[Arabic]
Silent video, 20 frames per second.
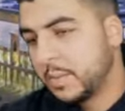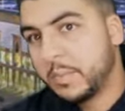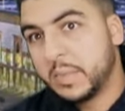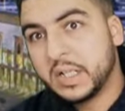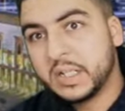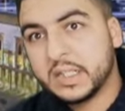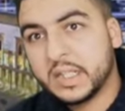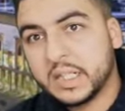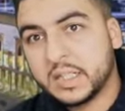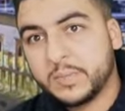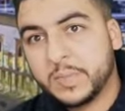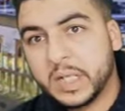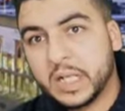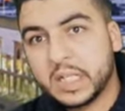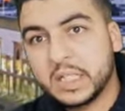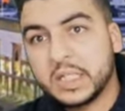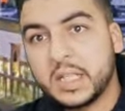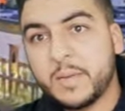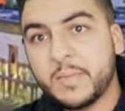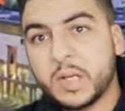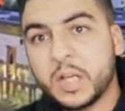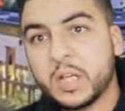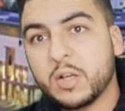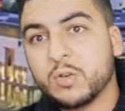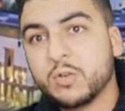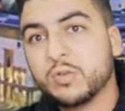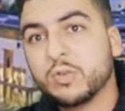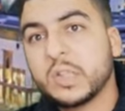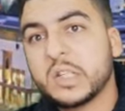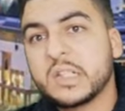من التحت مع الخدامه
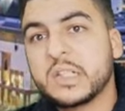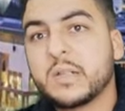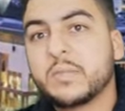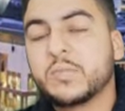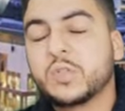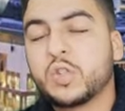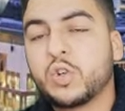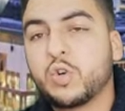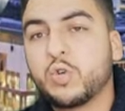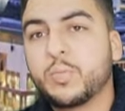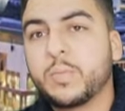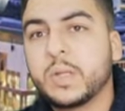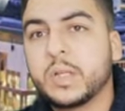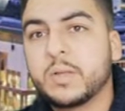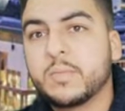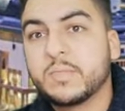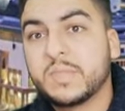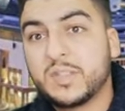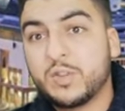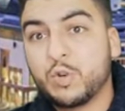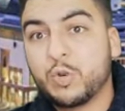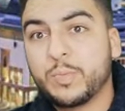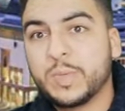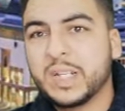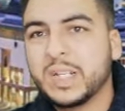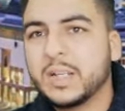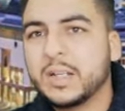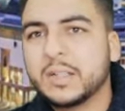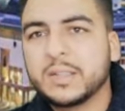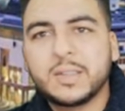كيكونوا دايزين مجروبي
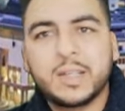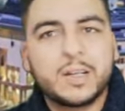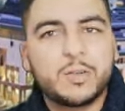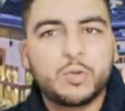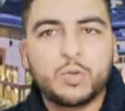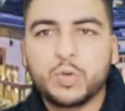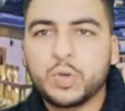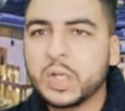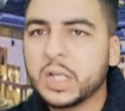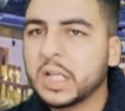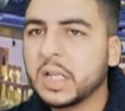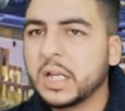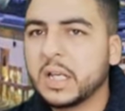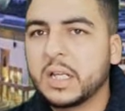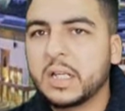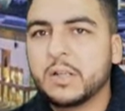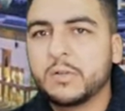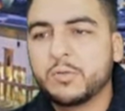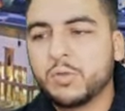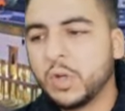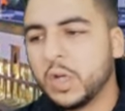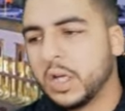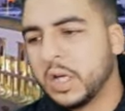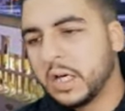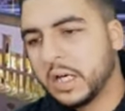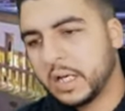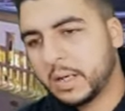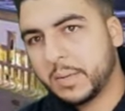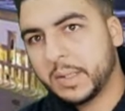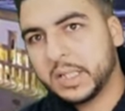مزروبين يعني ضروري كيخليو
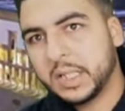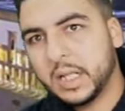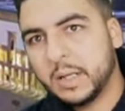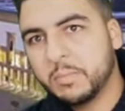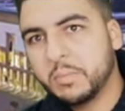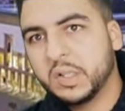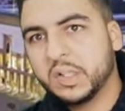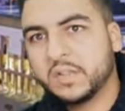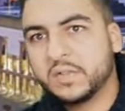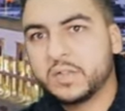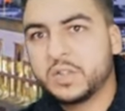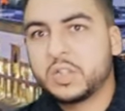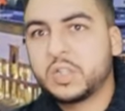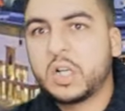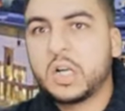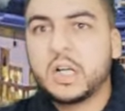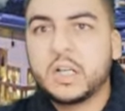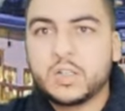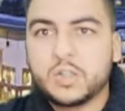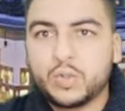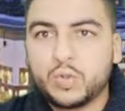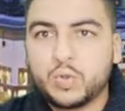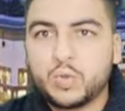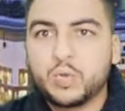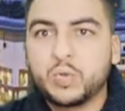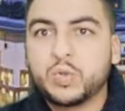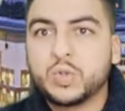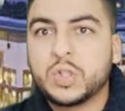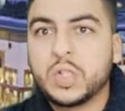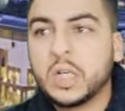ربعه الحبات في الشجره
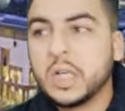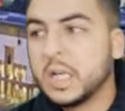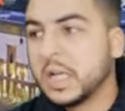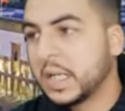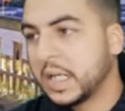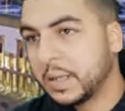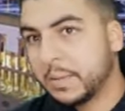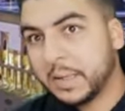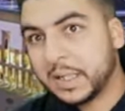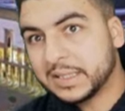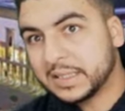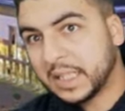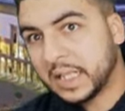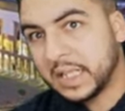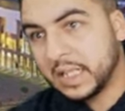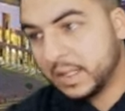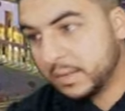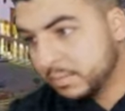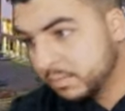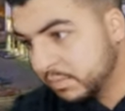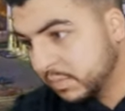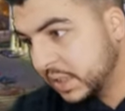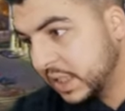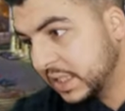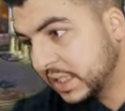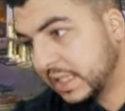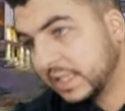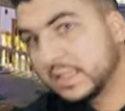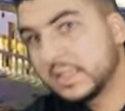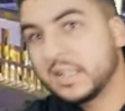جوج كيبقى طايح من
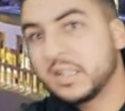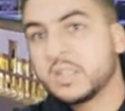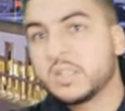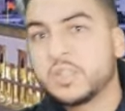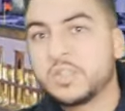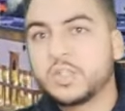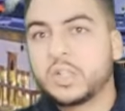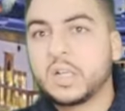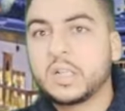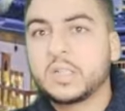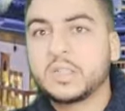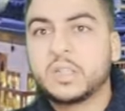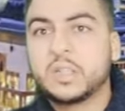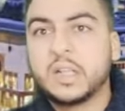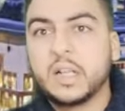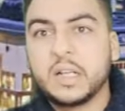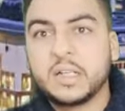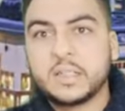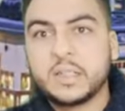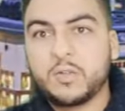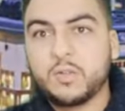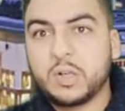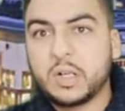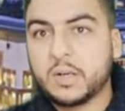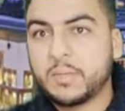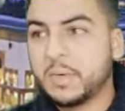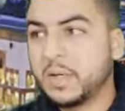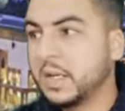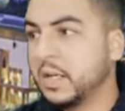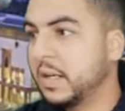التحت ديال الشجره شي ثلاثه ولا
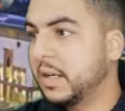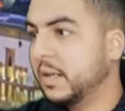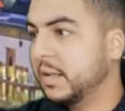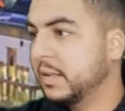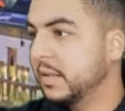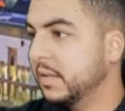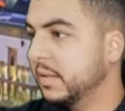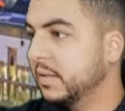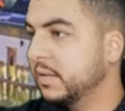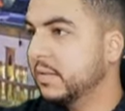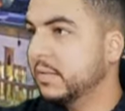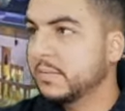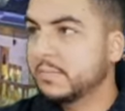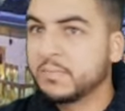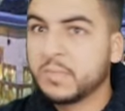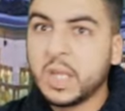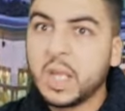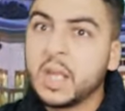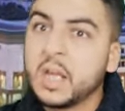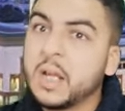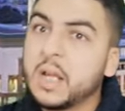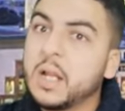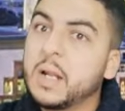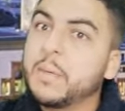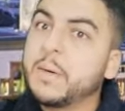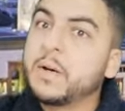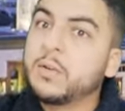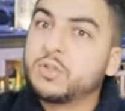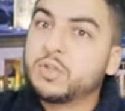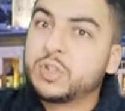اربعه آه، الا
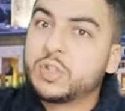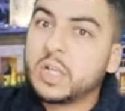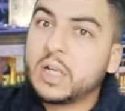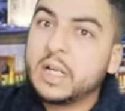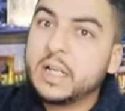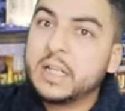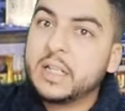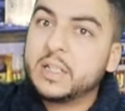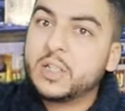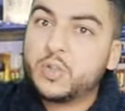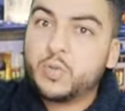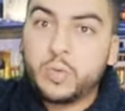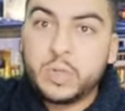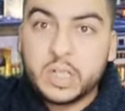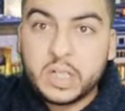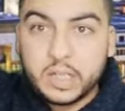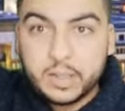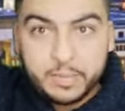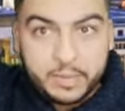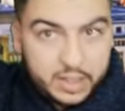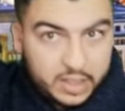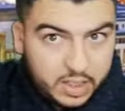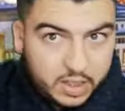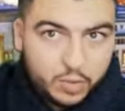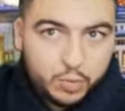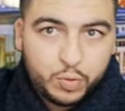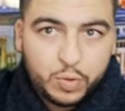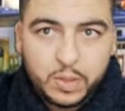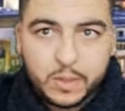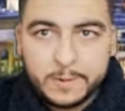بقاو الشجر عالي شويه
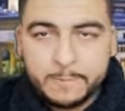كيبقاو